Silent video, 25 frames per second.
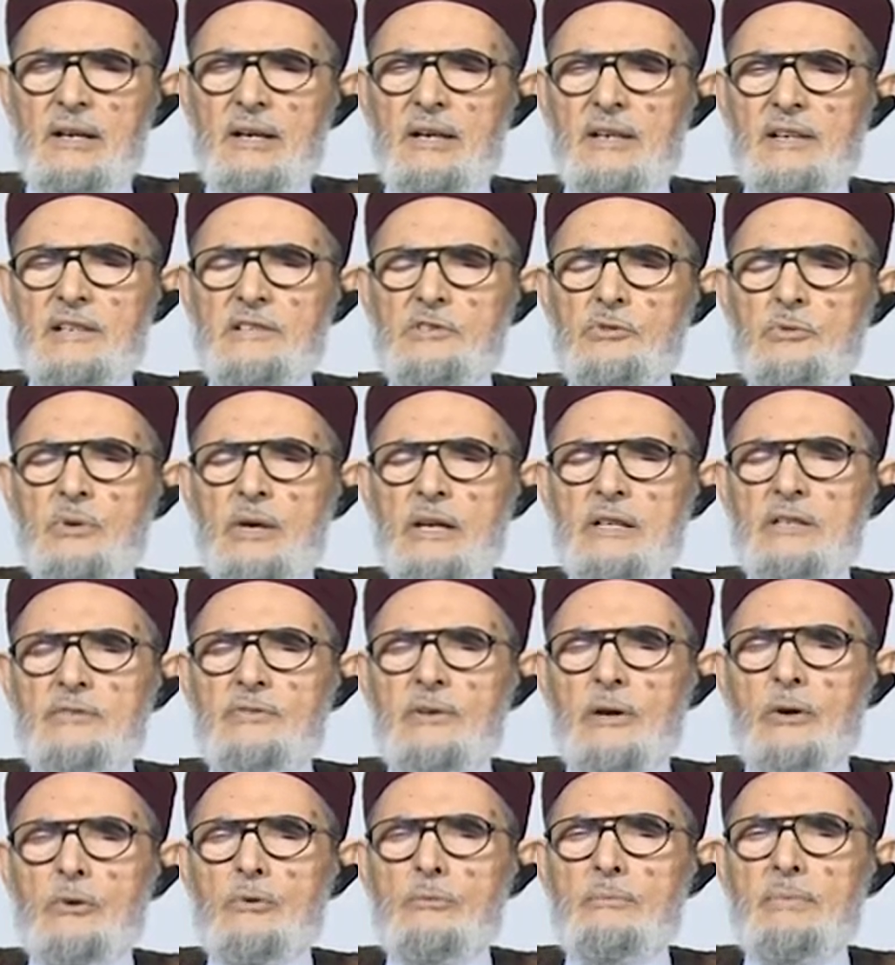ألست
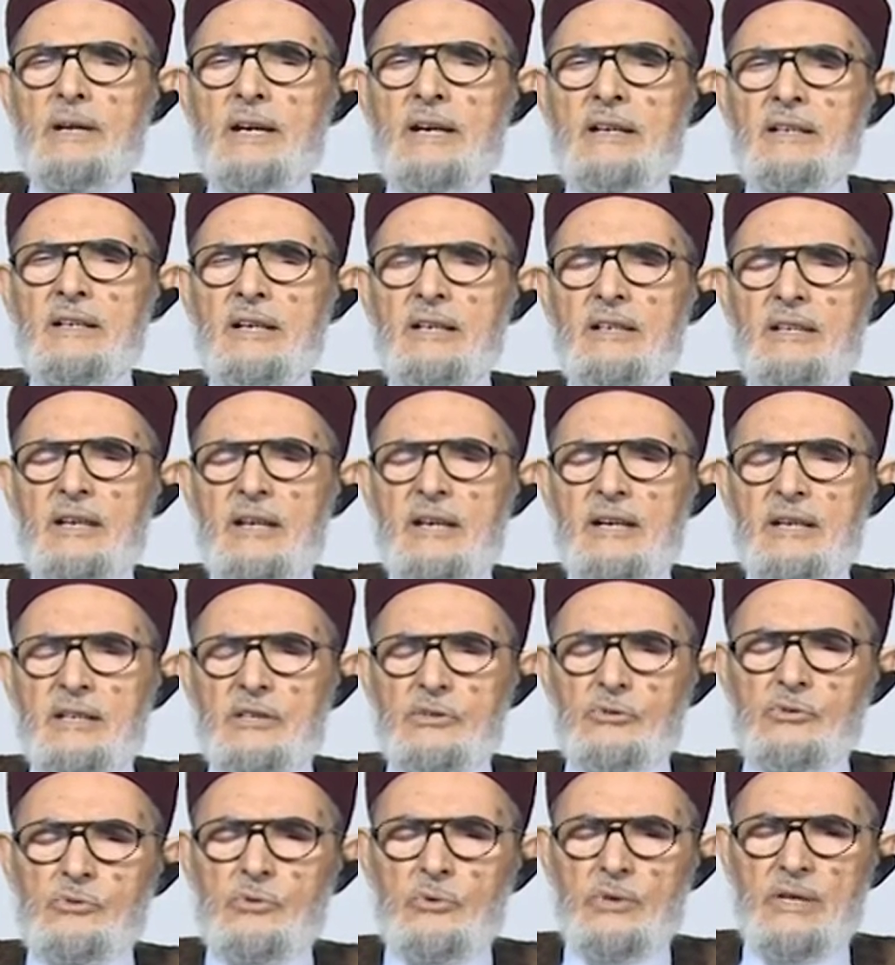أدفع مالا
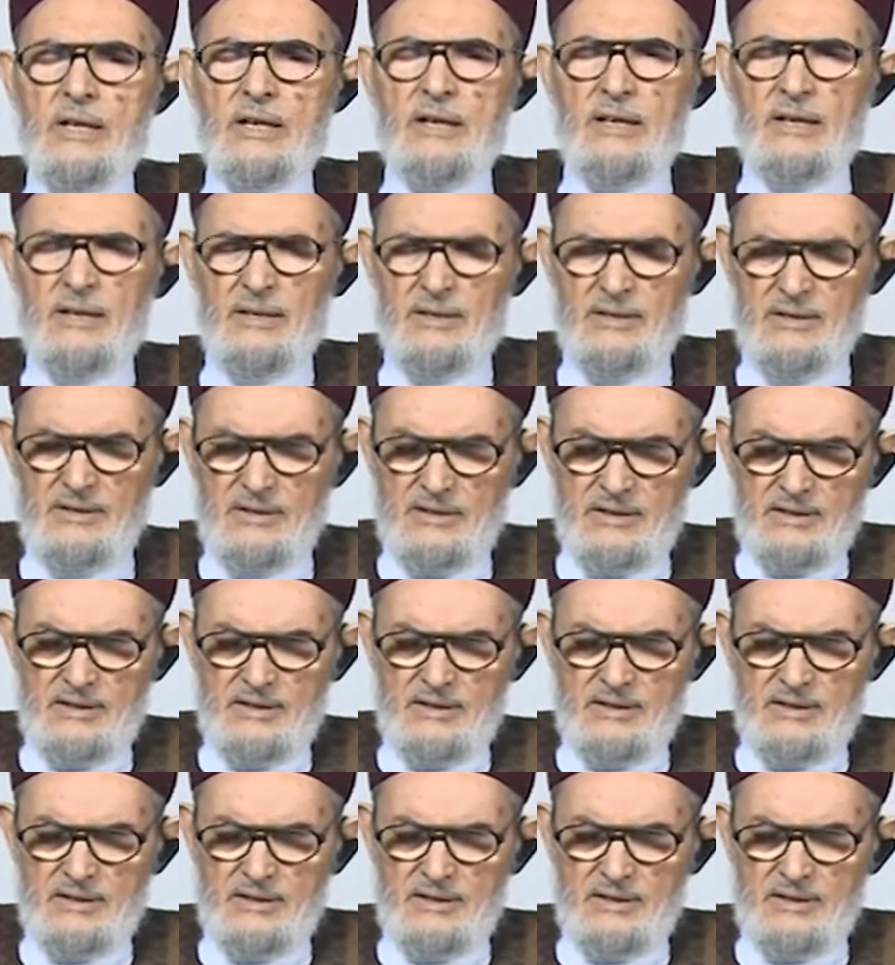لأقتل